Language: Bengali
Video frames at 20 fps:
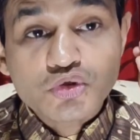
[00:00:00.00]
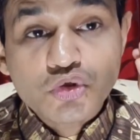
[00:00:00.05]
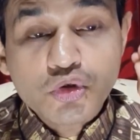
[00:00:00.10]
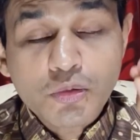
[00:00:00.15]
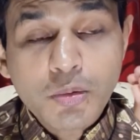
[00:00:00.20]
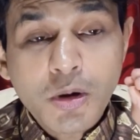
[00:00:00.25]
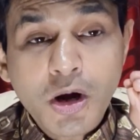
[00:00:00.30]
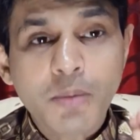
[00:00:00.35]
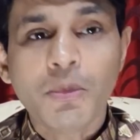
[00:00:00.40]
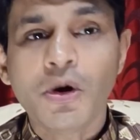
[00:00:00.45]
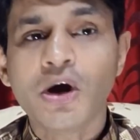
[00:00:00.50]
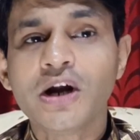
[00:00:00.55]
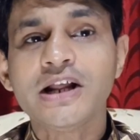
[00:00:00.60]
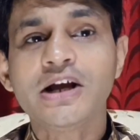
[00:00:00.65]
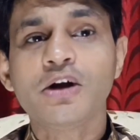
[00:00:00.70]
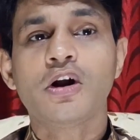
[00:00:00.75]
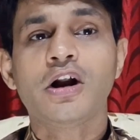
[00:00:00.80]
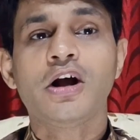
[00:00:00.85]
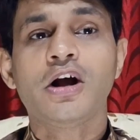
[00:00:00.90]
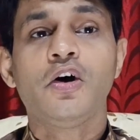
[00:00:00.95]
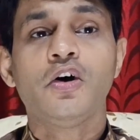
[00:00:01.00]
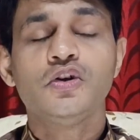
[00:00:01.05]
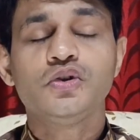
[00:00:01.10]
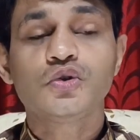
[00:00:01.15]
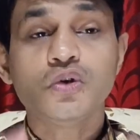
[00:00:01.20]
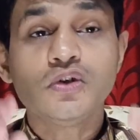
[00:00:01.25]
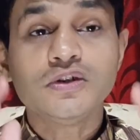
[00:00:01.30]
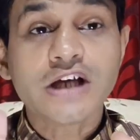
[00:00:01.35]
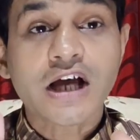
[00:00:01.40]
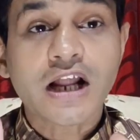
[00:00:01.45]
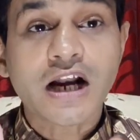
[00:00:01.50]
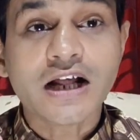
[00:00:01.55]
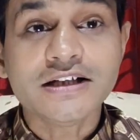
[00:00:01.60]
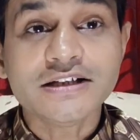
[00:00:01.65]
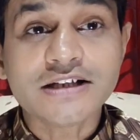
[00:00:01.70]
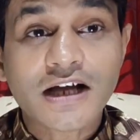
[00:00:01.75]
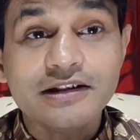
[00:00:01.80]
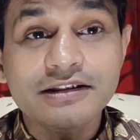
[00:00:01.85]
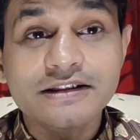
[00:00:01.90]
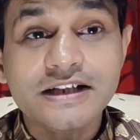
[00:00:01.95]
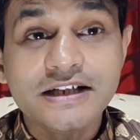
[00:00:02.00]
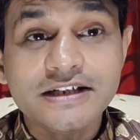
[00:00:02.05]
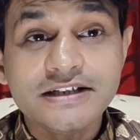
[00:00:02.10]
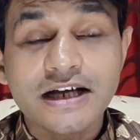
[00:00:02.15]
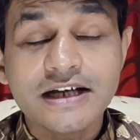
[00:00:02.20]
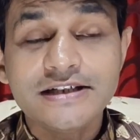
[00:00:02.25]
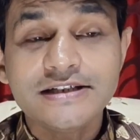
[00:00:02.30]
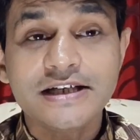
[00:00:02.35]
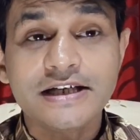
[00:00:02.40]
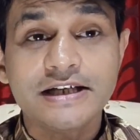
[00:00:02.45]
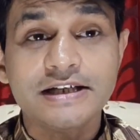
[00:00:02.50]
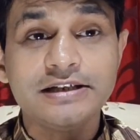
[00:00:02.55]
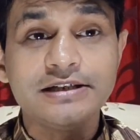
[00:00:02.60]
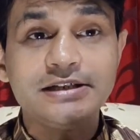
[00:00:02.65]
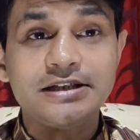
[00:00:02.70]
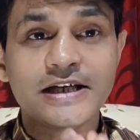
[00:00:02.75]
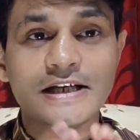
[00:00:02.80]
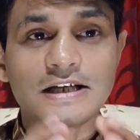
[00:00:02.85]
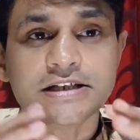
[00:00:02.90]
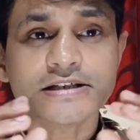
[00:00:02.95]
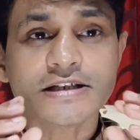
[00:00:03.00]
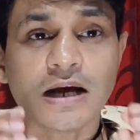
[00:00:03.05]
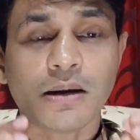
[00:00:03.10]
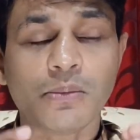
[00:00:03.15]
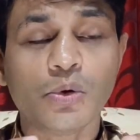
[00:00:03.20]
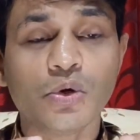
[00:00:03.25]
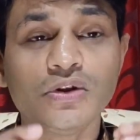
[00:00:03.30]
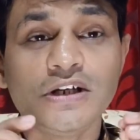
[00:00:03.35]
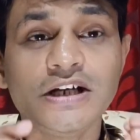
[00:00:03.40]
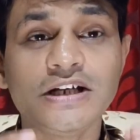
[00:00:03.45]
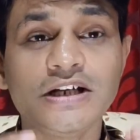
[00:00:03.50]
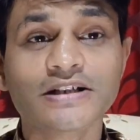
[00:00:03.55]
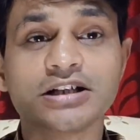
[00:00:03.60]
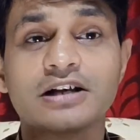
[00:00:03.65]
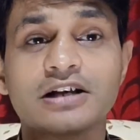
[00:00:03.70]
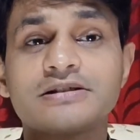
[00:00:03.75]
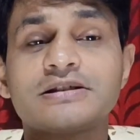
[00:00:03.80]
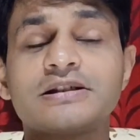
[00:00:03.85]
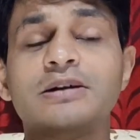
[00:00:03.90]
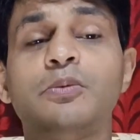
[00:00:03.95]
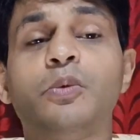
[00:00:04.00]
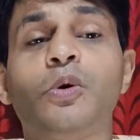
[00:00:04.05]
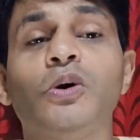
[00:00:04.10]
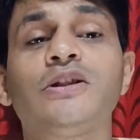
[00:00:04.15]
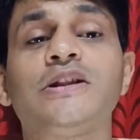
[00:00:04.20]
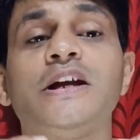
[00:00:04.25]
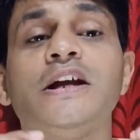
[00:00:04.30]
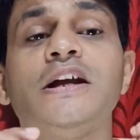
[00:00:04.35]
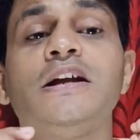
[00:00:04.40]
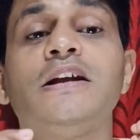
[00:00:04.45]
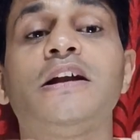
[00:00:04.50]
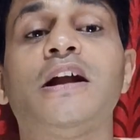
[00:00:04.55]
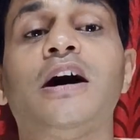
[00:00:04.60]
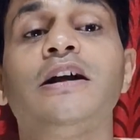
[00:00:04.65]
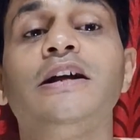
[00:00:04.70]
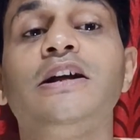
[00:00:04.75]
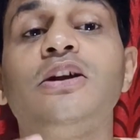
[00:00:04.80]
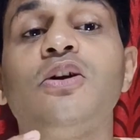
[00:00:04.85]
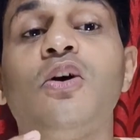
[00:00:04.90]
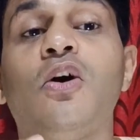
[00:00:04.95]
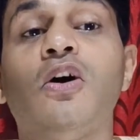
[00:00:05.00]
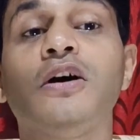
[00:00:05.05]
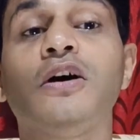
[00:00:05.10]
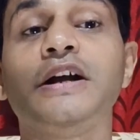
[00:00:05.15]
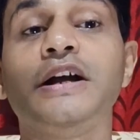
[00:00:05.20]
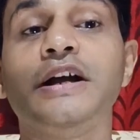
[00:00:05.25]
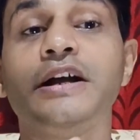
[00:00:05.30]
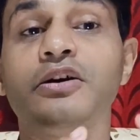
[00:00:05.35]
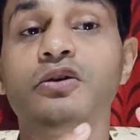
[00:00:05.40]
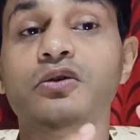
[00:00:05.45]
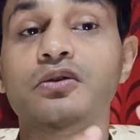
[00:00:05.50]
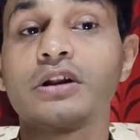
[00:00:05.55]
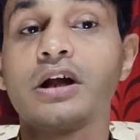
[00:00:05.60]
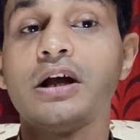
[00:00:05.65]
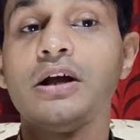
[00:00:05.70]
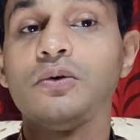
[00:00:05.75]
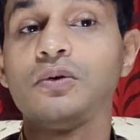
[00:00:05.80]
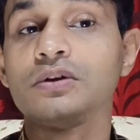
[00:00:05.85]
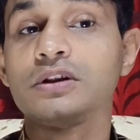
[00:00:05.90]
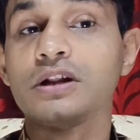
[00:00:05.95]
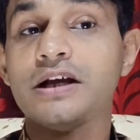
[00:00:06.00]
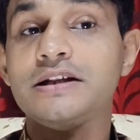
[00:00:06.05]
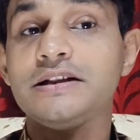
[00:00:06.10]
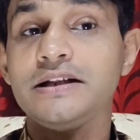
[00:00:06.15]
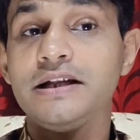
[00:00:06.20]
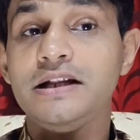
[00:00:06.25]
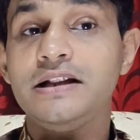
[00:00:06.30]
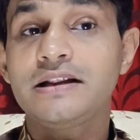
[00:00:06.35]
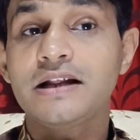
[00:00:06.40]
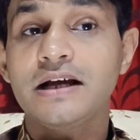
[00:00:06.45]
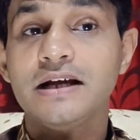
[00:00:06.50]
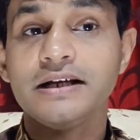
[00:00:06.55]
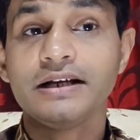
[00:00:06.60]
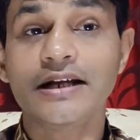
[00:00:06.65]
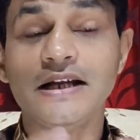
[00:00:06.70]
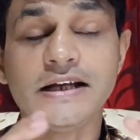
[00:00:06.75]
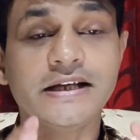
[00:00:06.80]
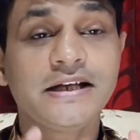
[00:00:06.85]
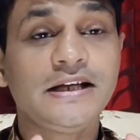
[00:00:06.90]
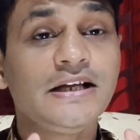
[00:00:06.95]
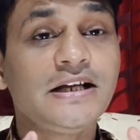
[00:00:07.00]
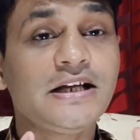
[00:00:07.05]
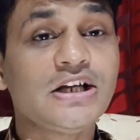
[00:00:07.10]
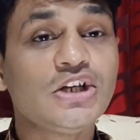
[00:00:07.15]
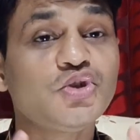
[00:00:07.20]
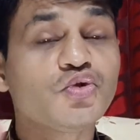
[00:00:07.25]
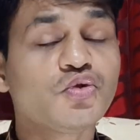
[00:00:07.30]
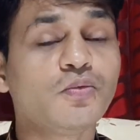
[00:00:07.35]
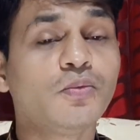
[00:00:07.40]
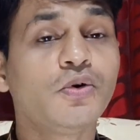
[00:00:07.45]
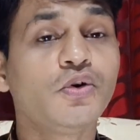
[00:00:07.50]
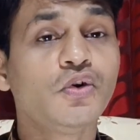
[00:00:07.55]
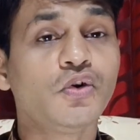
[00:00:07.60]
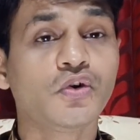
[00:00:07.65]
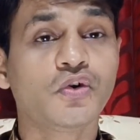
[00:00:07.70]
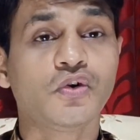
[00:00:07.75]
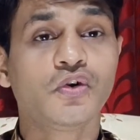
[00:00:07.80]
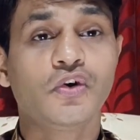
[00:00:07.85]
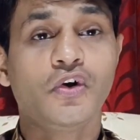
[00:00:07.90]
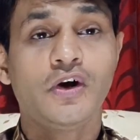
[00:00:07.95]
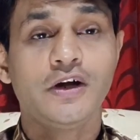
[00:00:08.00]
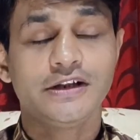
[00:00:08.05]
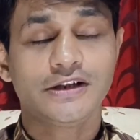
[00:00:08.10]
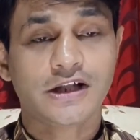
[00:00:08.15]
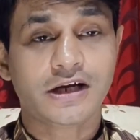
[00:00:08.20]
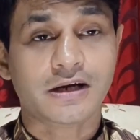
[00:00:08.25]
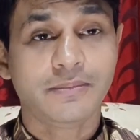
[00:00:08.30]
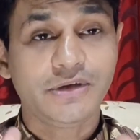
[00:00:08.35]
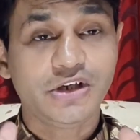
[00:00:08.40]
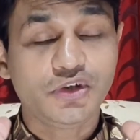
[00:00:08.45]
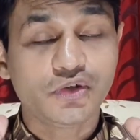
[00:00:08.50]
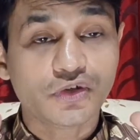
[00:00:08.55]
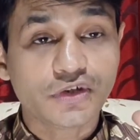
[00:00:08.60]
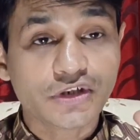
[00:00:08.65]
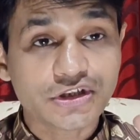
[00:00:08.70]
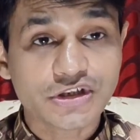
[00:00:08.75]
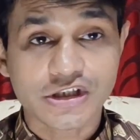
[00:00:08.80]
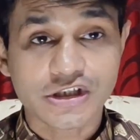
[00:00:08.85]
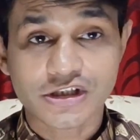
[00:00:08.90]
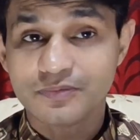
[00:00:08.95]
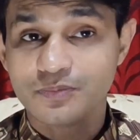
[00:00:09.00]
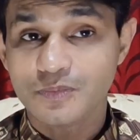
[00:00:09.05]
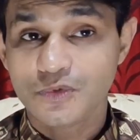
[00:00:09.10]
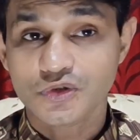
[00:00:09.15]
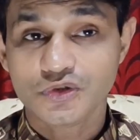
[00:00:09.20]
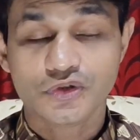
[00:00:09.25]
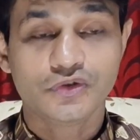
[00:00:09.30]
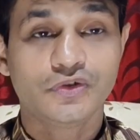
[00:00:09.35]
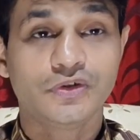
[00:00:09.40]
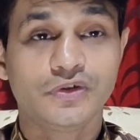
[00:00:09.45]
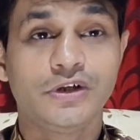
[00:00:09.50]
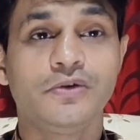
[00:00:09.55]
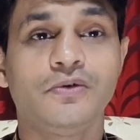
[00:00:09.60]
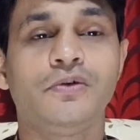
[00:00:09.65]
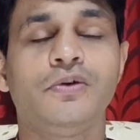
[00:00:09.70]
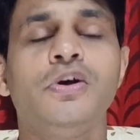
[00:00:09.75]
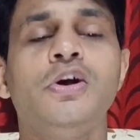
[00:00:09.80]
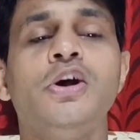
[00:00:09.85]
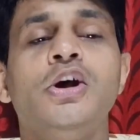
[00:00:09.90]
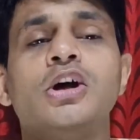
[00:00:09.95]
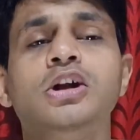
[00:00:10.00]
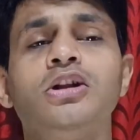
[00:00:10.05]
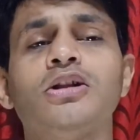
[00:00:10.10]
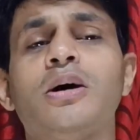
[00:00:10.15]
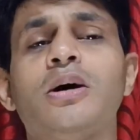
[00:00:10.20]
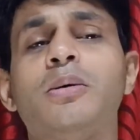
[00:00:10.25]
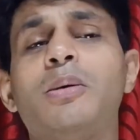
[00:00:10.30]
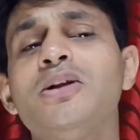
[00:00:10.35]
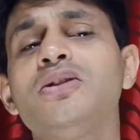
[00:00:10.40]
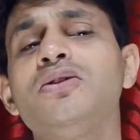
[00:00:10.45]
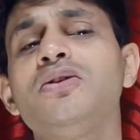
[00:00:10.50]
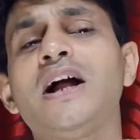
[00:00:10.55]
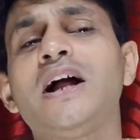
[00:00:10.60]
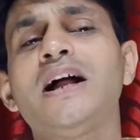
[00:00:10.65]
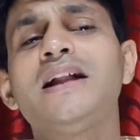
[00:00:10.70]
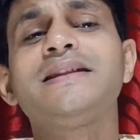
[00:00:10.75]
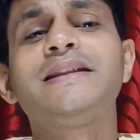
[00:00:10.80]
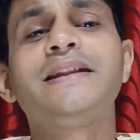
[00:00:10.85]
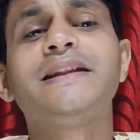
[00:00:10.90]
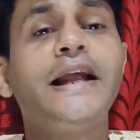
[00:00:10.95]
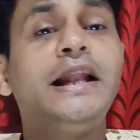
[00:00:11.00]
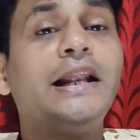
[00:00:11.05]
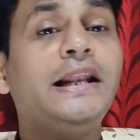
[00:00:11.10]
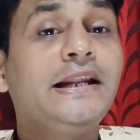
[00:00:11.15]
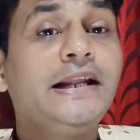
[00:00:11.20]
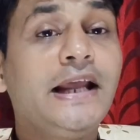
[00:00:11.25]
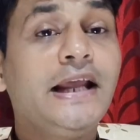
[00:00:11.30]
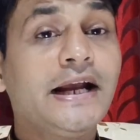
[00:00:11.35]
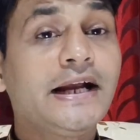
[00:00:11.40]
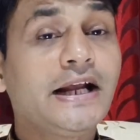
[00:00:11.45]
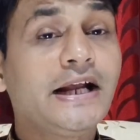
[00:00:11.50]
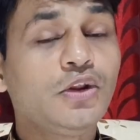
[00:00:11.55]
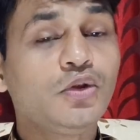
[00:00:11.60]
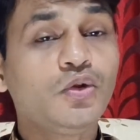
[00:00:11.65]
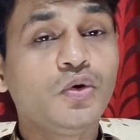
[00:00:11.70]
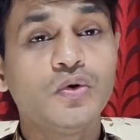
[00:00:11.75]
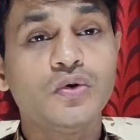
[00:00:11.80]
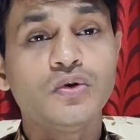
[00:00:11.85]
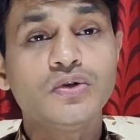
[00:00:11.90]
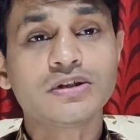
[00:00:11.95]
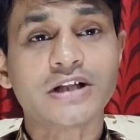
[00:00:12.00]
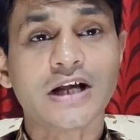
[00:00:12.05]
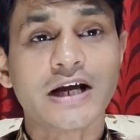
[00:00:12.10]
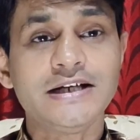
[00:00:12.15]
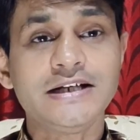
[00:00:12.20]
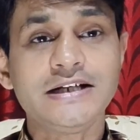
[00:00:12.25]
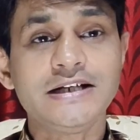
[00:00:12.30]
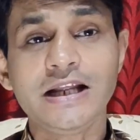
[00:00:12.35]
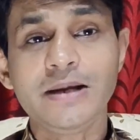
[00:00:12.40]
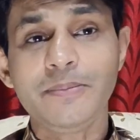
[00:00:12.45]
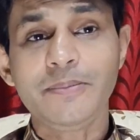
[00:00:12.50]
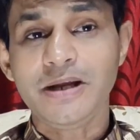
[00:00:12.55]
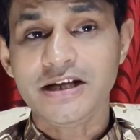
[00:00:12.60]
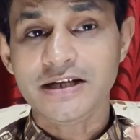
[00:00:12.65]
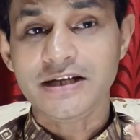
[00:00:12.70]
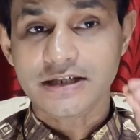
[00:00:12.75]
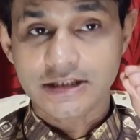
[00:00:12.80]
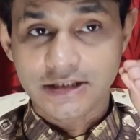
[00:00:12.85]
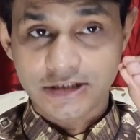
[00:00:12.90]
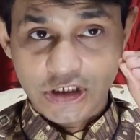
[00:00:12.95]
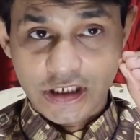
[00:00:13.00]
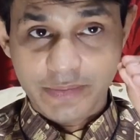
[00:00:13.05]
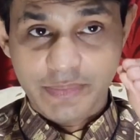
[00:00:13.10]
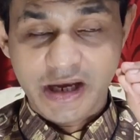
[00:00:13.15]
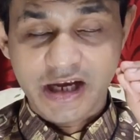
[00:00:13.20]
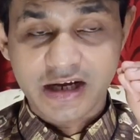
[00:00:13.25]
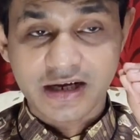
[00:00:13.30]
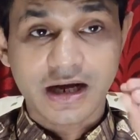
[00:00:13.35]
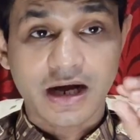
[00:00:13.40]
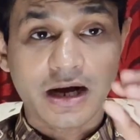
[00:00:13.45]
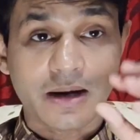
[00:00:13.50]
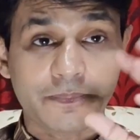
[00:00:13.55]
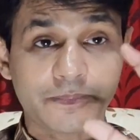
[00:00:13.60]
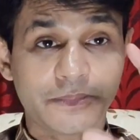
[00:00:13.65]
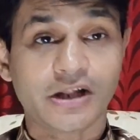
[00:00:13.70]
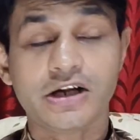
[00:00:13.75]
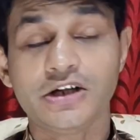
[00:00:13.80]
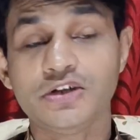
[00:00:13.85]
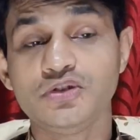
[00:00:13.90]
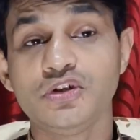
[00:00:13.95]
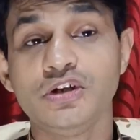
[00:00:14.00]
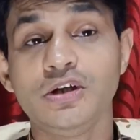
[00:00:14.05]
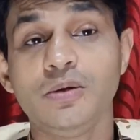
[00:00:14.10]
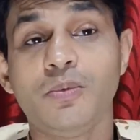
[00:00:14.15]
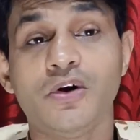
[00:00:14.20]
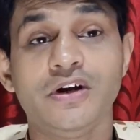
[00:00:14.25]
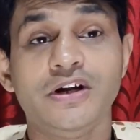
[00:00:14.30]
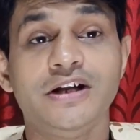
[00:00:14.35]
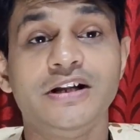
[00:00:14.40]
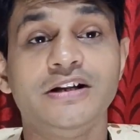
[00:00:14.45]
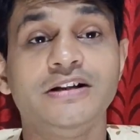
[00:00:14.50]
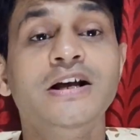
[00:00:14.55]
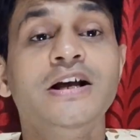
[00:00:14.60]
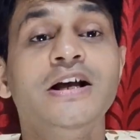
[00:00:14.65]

শুভ মনে করা হয় তো যারা জানতে চাইছেন যে সামুদ্রিক শাস্ত্র মতে নারীর অঙ্গে কোথায় কোথায় তিল থাকলে কি কি শুভ লক্ষণ হয় তারা ভিডিওটি শেষ পর্যন্ত দেখুন তো বন্ধুরা তিল নিয়ে কিন্তু সাইন্টিফিক যে ব্যাখ্যা আপনারা যদি বলেন